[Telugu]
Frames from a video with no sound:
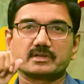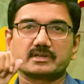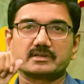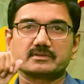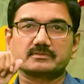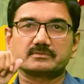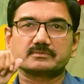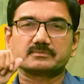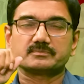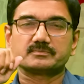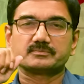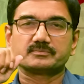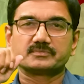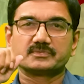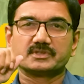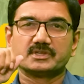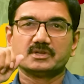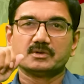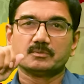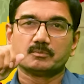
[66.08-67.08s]
ఉన్నారు
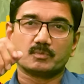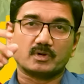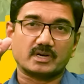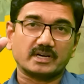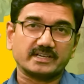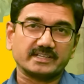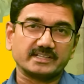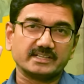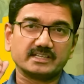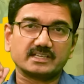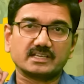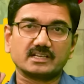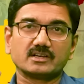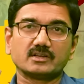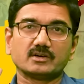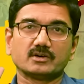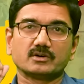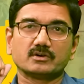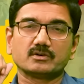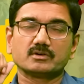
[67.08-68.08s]
మొన్నటి
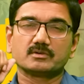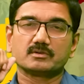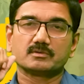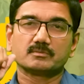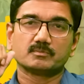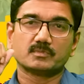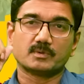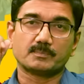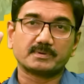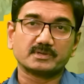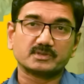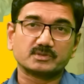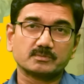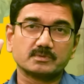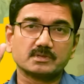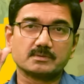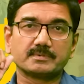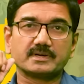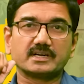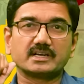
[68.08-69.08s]
ఎన్నికల్లో ముప్పై
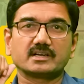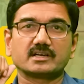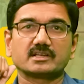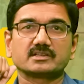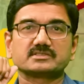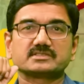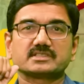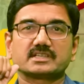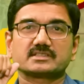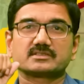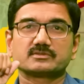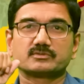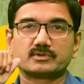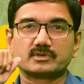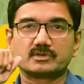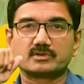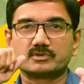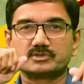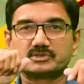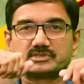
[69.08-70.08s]
తొమ్మిది పాయింట్ నాలుగు శాతం
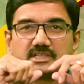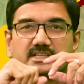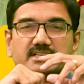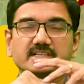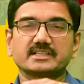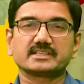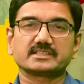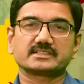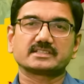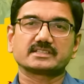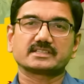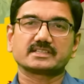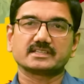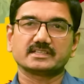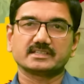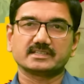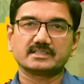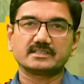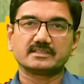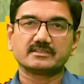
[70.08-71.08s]
ఓట్లు వచ్చాయంటే ఇతనికి
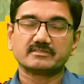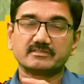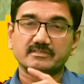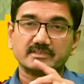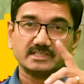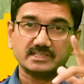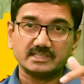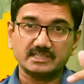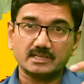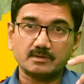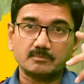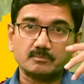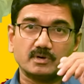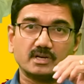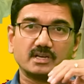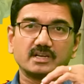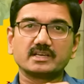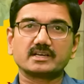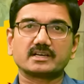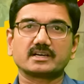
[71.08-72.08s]
ఈ
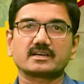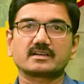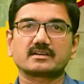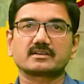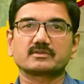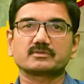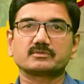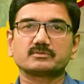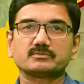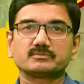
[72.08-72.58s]
అభిమానులే కారణం